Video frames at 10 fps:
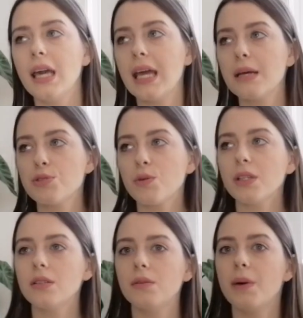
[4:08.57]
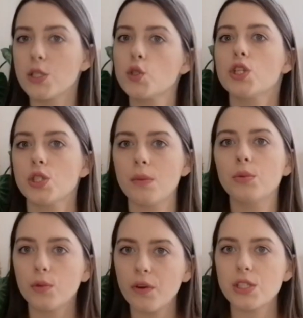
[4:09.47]
Ja na przykład e, bardzo często
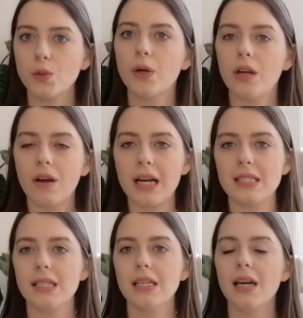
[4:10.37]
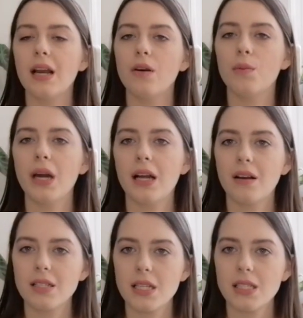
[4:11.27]
mam tu właśnie u alokazji, ale moja
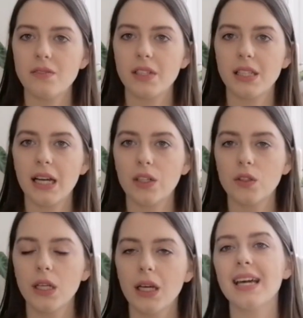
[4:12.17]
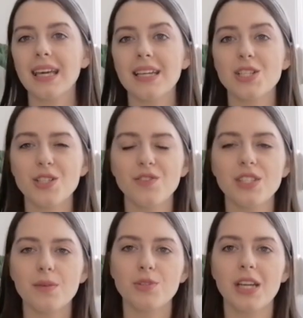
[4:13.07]
alokazja Silver Dragon, takie
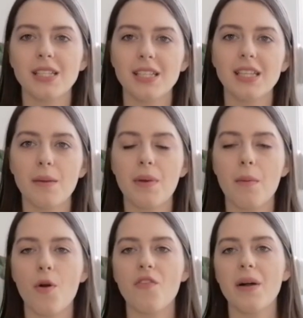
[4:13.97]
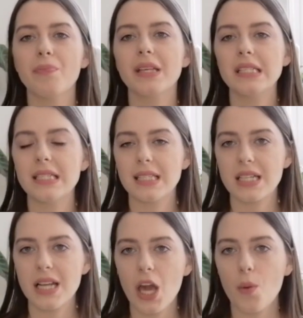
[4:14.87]
rzeczywiście przejaśnienia plamowe się
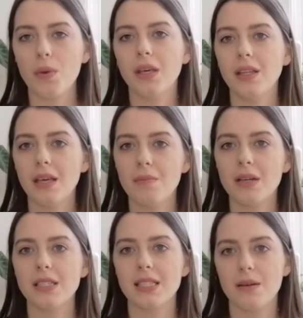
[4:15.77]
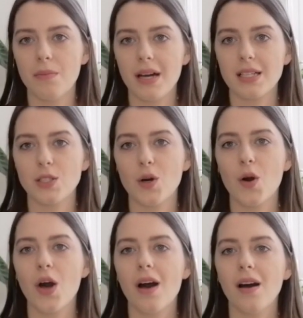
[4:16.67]
zdarzają i nie ma się za bardzo
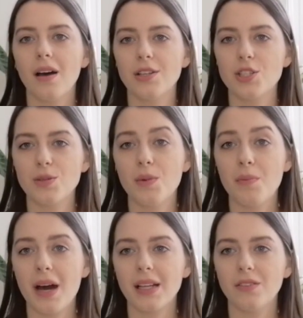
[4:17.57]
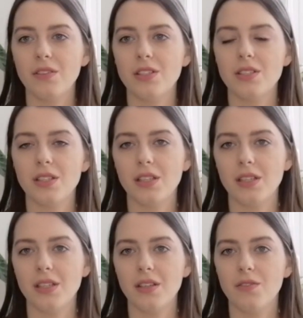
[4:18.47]
e, czym martwić
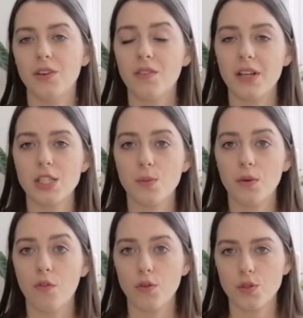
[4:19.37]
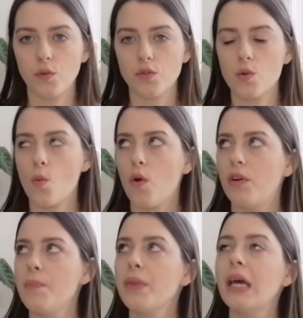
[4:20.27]
i, i wyrywać sobie włosów z
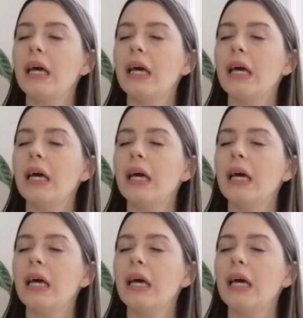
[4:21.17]
głowy.